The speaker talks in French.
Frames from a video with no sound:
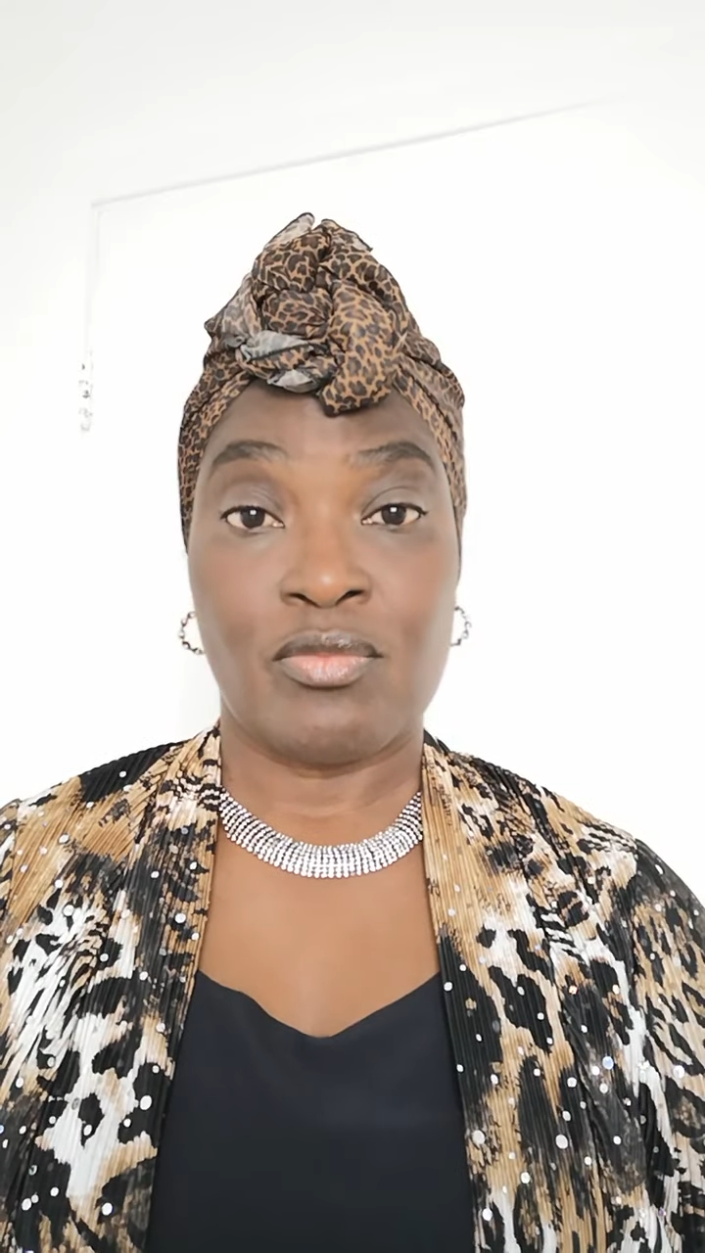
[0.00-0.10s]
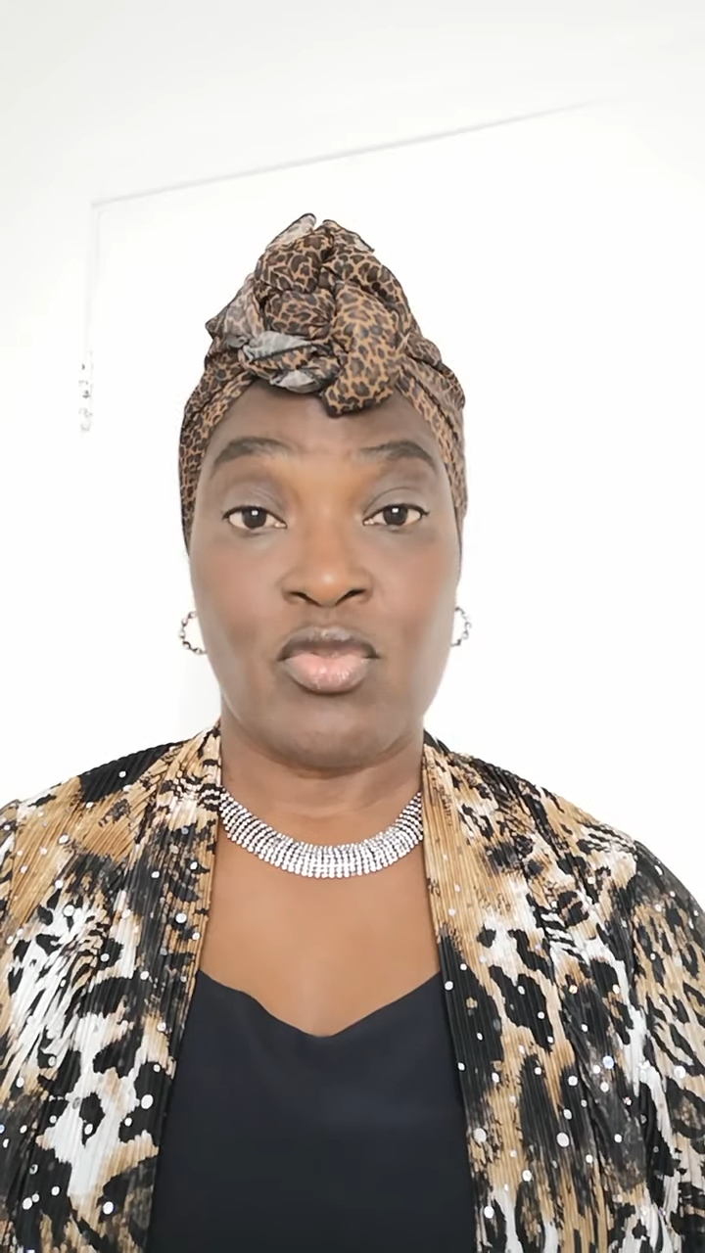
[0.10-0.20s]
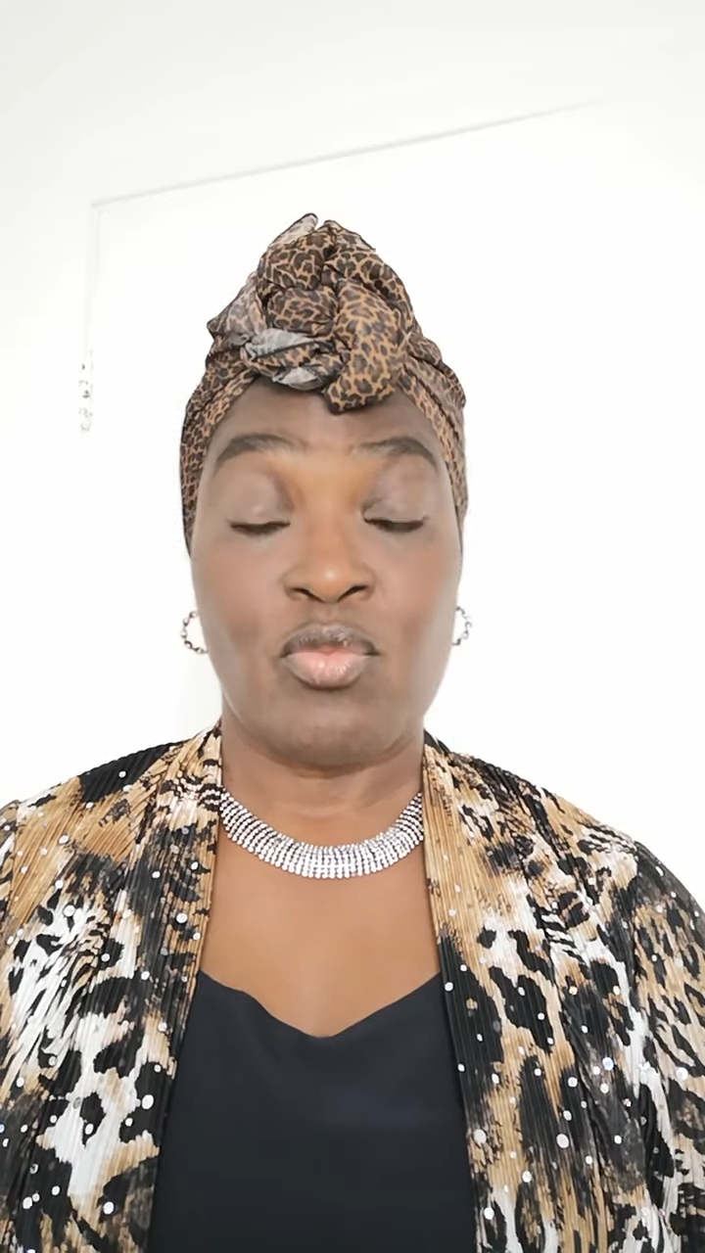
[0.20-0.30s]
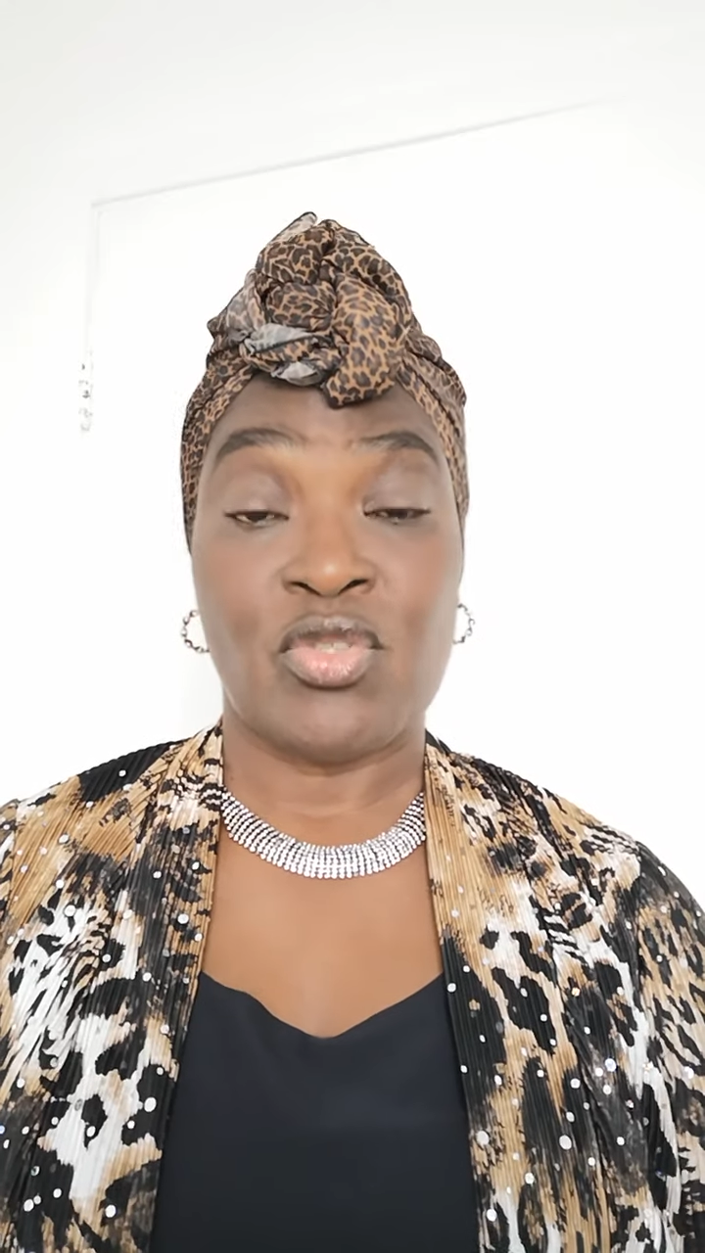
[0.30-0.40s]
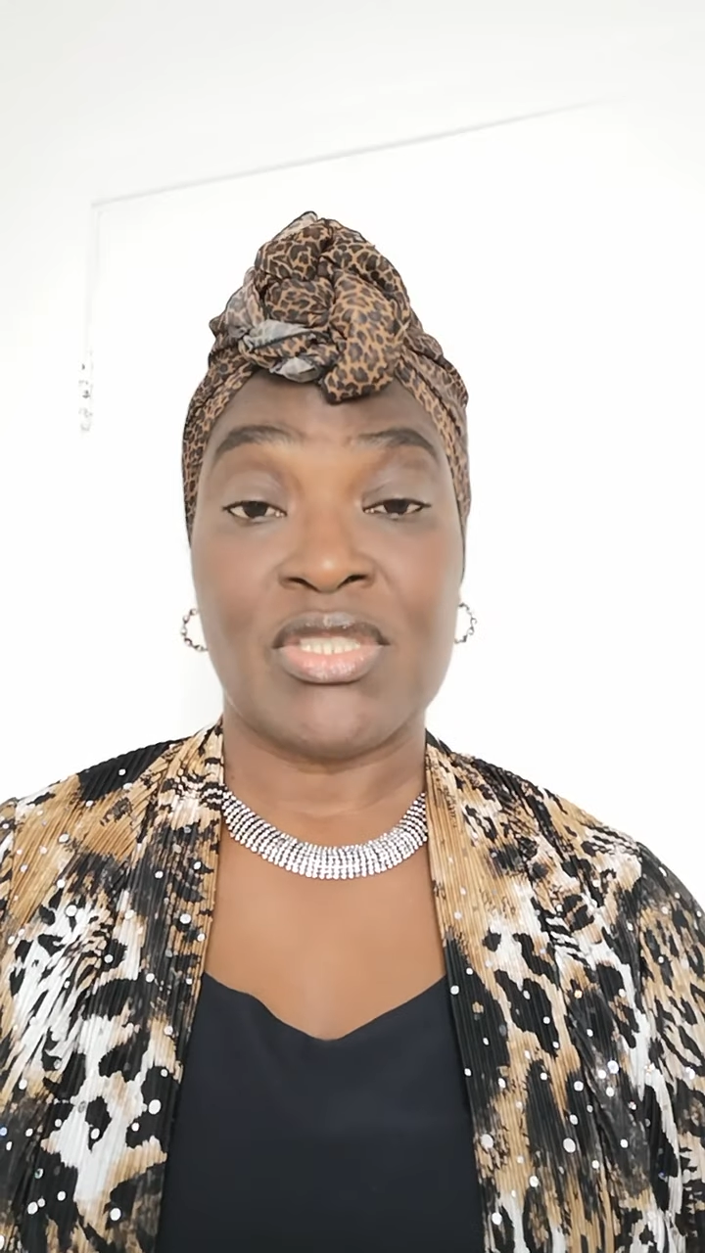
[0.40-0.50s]

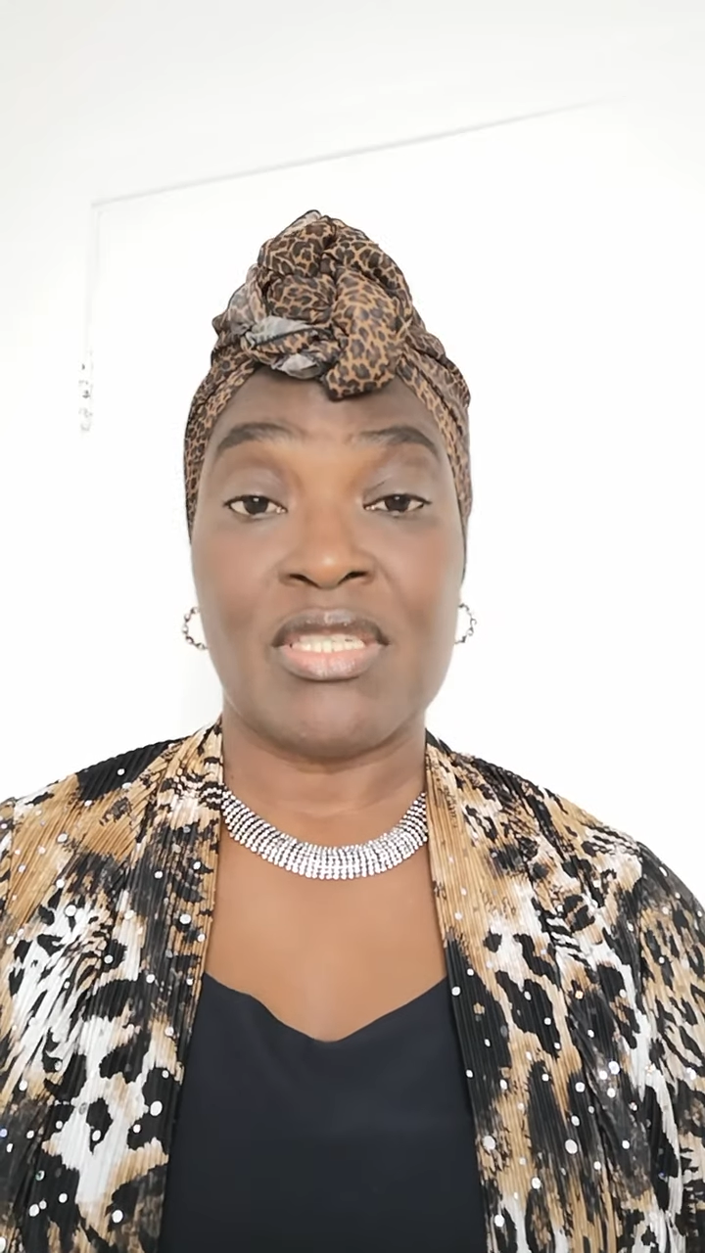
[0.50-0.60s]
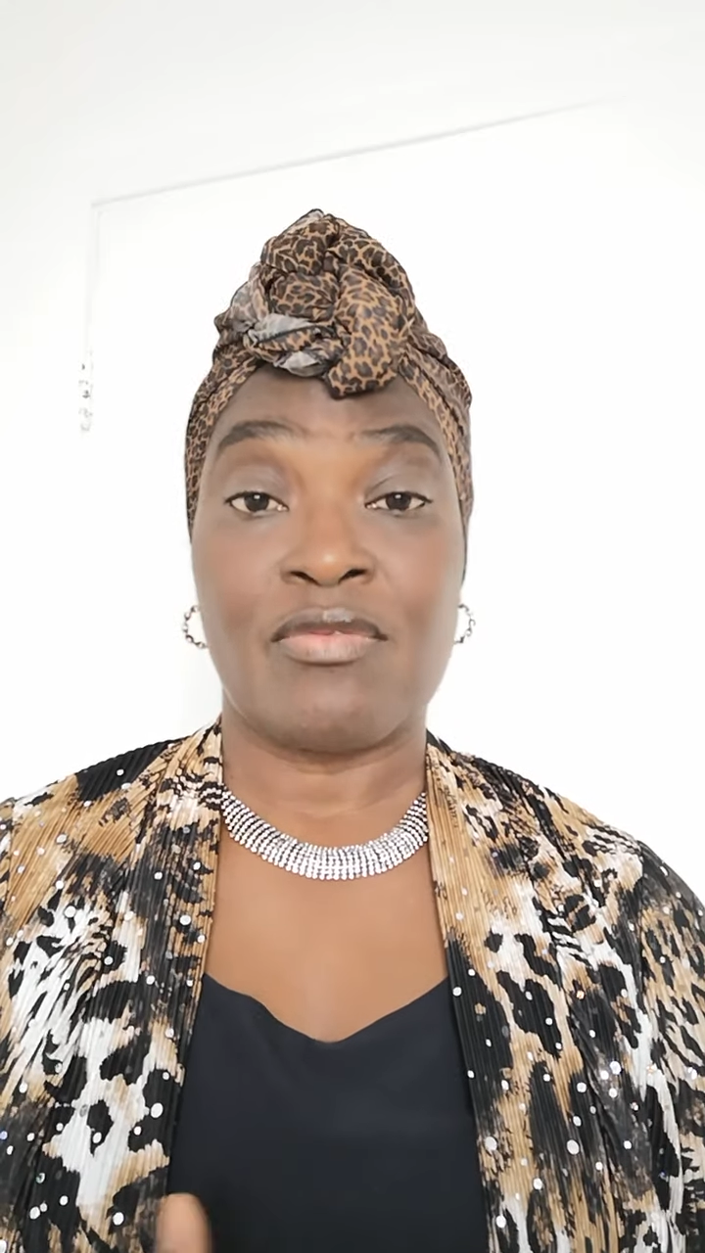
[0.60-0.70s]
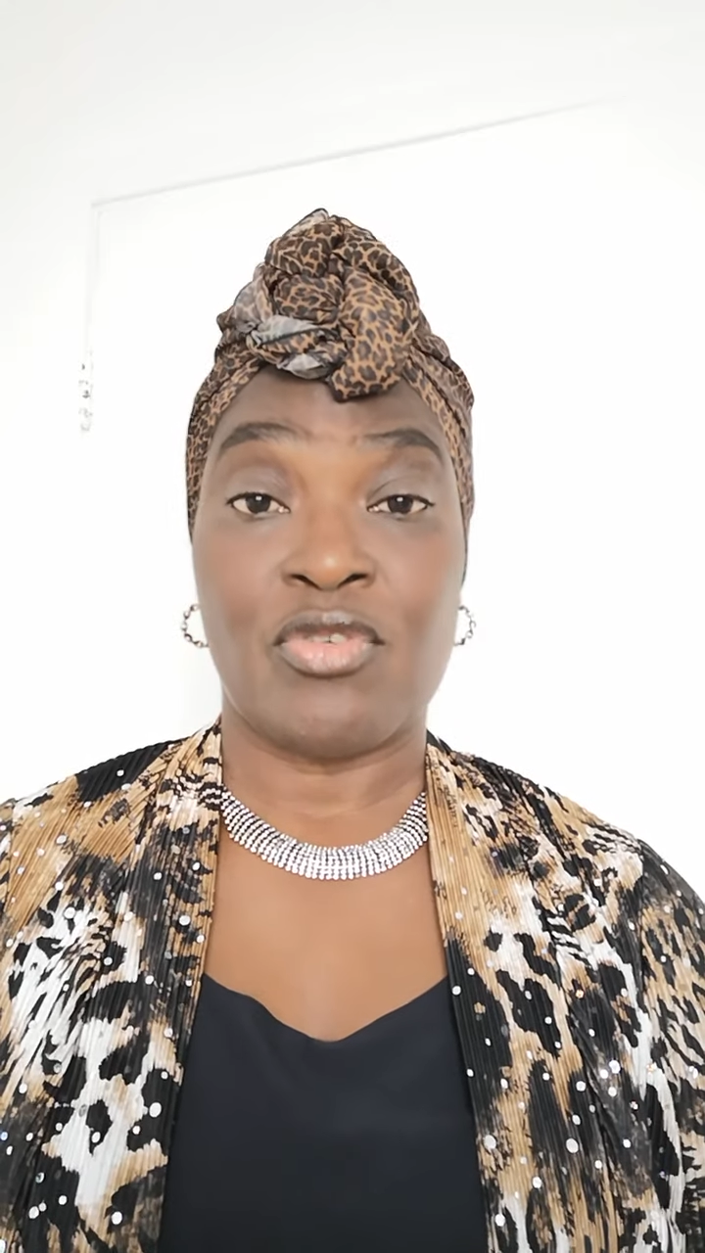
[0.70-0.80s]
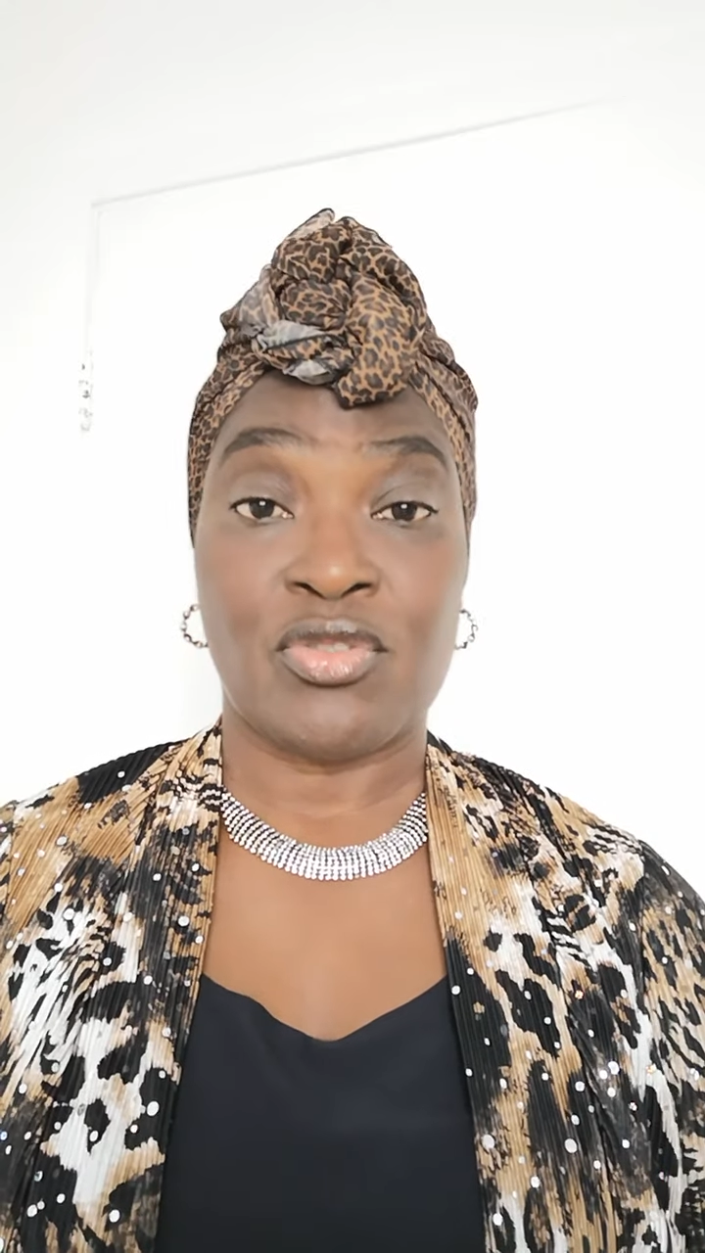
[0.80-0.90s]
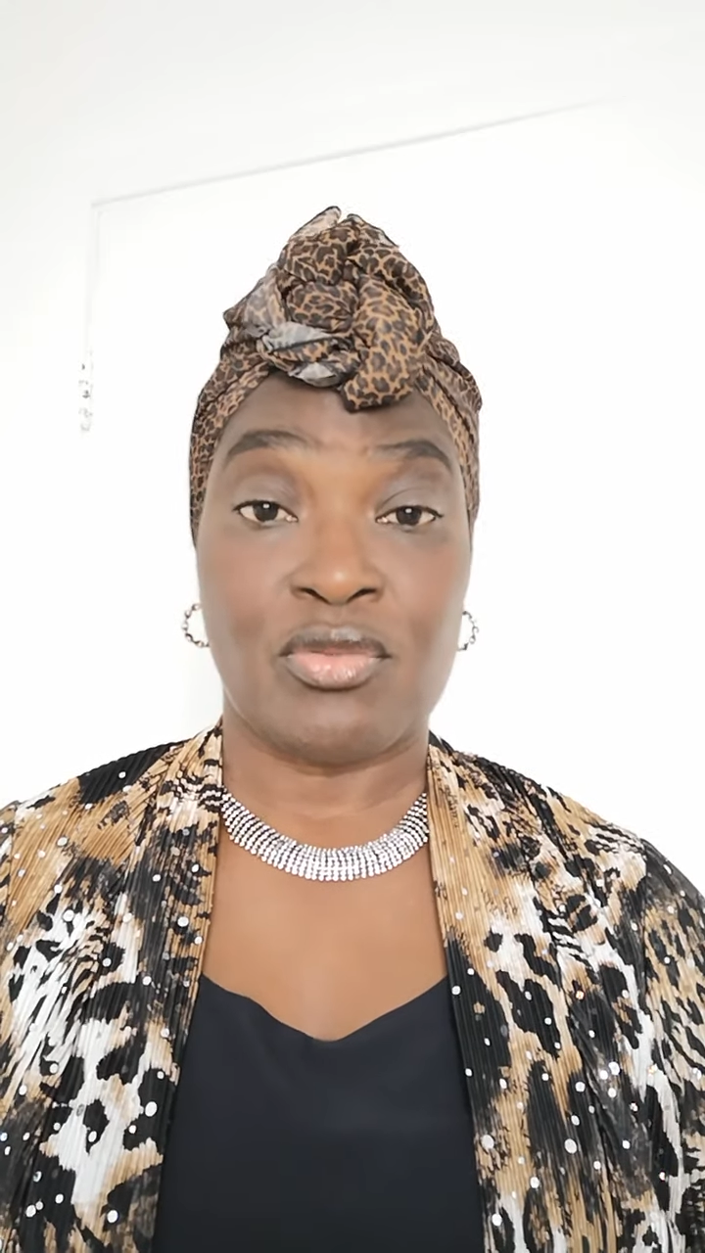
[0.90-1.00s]
pour montrer
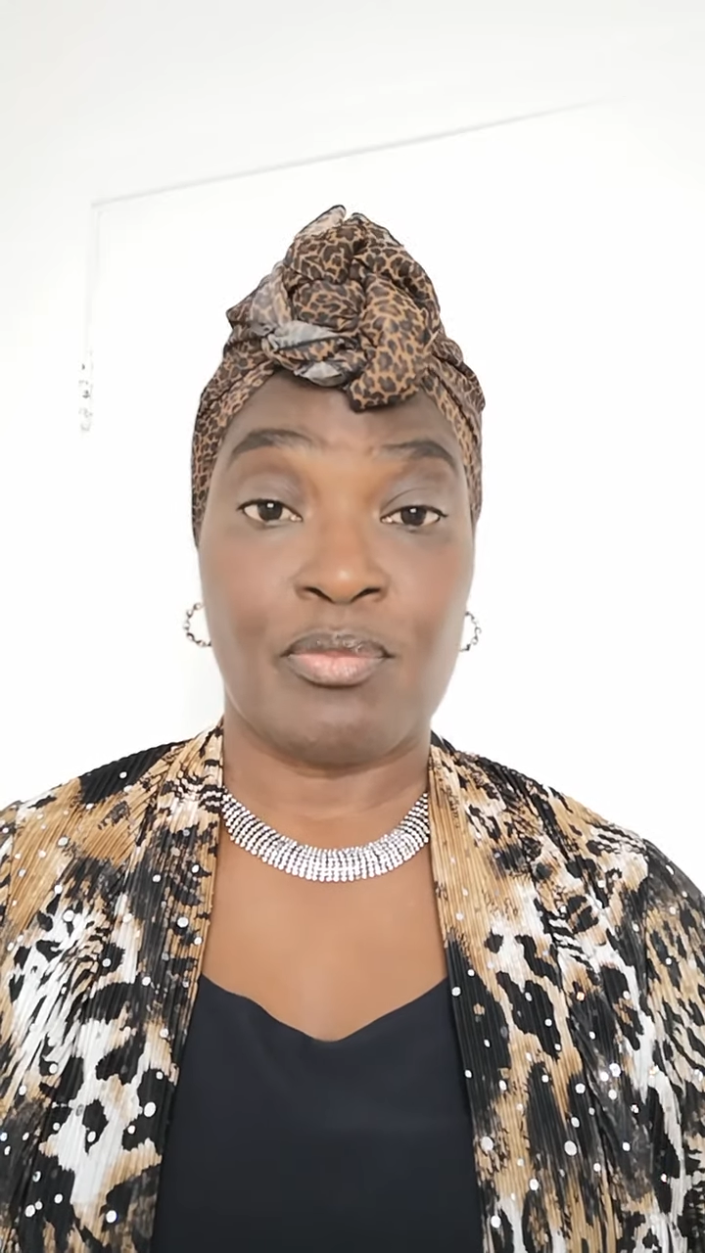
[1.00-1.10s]
votre